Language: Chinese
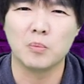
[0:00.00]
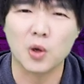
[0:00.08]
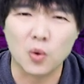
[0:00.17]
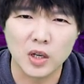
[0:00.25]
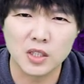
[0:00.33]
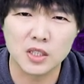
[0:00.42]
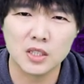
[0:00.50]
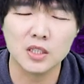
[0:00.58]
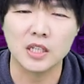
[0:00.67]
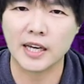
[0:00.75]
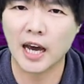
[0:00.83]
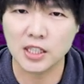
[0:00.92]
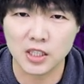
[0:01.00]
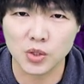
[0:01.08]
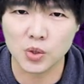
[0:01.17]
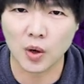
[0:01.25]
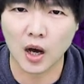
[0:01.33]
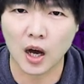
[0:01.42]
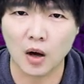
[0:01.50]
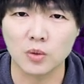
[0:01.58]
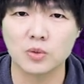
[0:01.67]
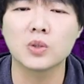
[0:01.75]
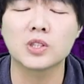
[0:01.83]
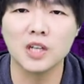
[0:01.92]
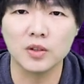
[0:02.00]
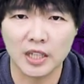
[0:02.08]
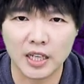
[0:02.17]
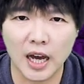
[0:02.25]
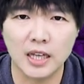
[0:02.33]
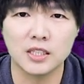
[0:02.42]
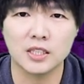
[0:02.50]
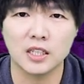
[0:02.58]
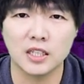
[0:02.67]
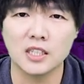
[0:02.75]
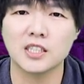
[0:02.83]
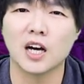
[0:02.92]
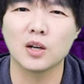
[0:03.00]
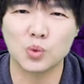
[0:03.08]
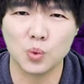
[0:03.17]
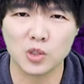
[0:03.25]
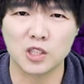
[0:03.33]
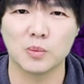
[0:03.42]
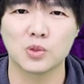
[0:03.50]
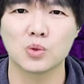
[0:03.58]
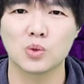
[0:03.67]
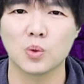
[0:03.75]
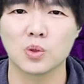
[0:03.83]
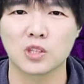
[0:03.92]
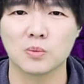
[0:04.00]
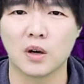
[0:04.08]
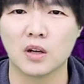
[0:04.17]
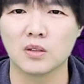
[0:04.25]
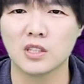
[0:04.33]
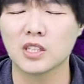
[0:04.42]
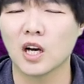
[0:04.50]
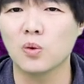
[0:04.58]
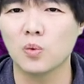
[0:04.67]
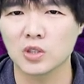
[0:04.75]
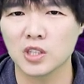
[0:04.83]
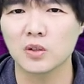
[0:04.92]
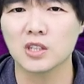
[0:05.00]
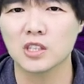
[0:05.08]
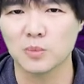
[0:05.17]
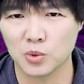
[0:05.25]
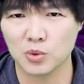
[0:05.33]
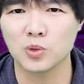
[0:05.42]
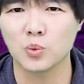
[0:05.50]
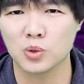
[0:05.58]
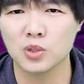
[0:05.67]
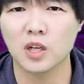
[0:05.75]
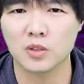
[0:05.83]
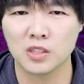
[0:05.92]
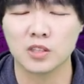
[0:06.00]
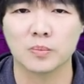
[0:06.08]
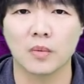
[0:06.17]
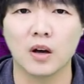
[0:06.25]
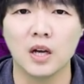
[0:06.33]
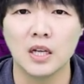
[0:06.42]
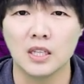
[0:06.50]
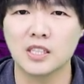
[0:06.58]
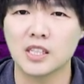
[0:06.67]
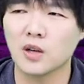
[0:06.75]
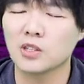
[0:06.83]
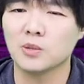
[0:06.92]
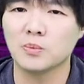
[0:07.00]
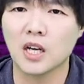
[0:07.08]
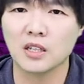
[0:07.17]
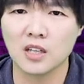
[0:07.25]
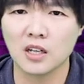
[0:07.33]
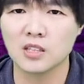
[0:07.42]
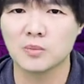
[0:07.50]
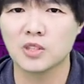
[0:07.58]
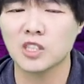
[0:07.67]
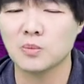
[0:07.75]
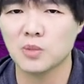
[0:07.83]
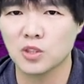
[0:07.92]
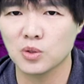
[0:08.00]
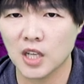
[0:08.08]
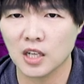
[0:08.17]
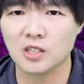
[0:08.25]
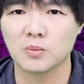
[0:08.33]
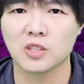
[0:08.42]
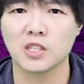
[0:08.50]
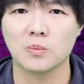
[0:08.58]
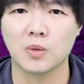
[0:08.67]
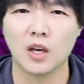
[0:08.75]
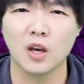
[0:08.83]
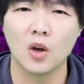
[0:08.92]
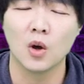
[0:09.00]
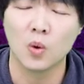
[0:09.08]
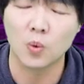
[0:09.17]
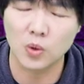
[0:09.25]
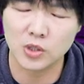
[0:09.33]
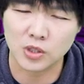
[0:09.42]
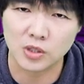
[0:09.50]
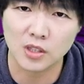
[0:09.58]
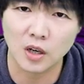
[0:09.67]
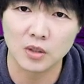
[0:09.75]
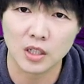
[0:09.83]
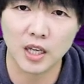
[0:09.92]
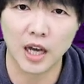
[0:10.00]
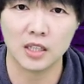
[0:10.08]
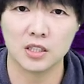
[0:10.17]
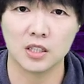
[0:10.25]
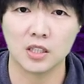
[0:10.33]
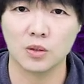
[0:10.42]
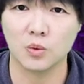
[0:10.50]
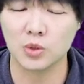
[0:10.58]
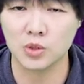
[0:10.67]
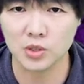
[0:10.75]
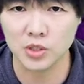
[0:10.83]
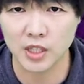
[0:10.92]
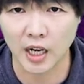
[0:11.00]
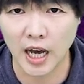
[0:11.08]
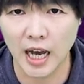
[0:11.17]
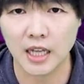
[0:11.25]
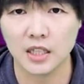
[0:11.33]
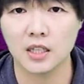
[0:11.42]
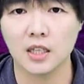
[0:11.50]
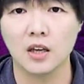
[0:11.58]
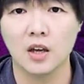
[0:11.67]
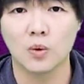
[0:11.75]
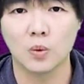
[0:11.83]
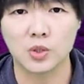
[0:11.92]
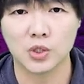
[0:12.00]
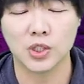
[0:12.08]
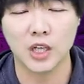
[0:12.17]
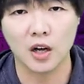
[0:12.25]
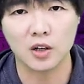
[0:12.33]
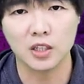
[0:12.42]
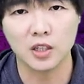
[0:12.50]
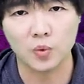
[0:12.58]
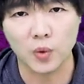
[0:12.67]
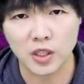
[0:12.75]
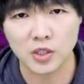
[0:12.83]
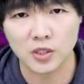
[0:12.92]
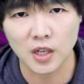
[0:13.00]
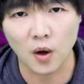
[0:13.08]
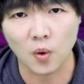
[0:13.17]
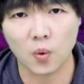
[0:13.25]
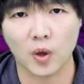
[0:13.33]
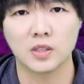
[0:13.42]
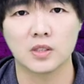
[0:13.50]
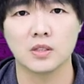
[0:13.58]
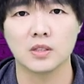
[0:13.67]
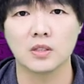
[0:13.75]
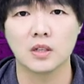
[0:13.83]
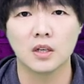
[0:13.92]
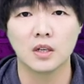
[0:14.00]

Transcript: 没有关系，你开心就好。我只要你开心，你想要做什么就做什么，你想要我叫你什么就我就叫你什么，你想要什么当当什么性别就当什么性别。我只要你开心，我只想爱你，我只想要跟你维持好关系。